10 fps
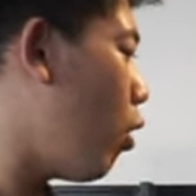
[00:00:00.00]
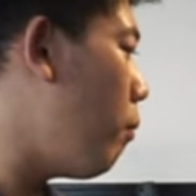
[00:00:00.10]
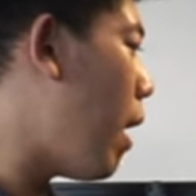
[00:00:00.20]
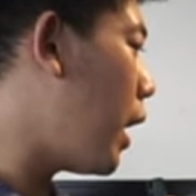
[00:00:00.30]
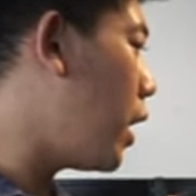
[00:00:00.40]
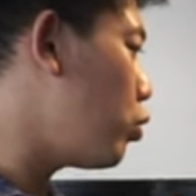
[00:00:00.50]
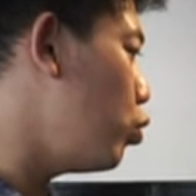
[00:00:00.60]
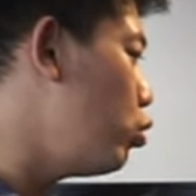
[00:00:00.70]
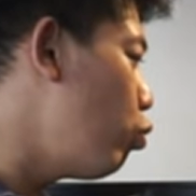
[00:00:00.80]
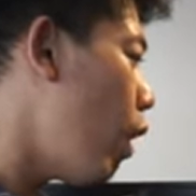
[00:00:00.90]
yang lubangnya
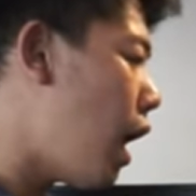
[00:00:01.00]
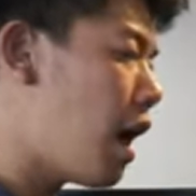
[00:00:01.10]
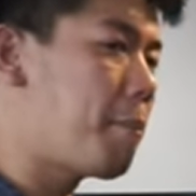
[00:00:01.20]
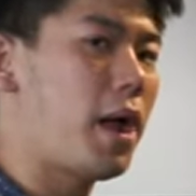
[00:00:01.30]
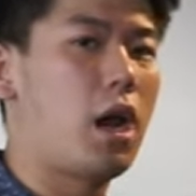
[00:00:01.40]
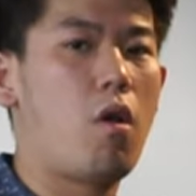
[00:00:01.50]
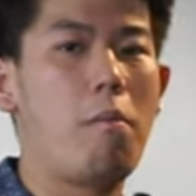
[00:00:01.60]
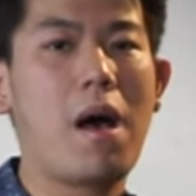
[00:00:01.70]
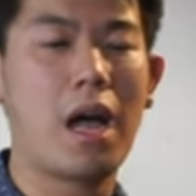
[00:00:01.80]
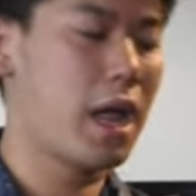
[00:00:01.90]
tuh dua pengen
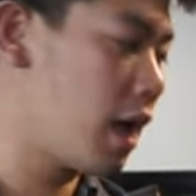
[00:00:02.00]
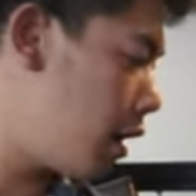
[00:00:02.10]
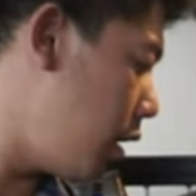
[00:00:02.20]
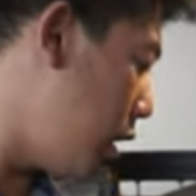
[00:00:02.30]
lubangnya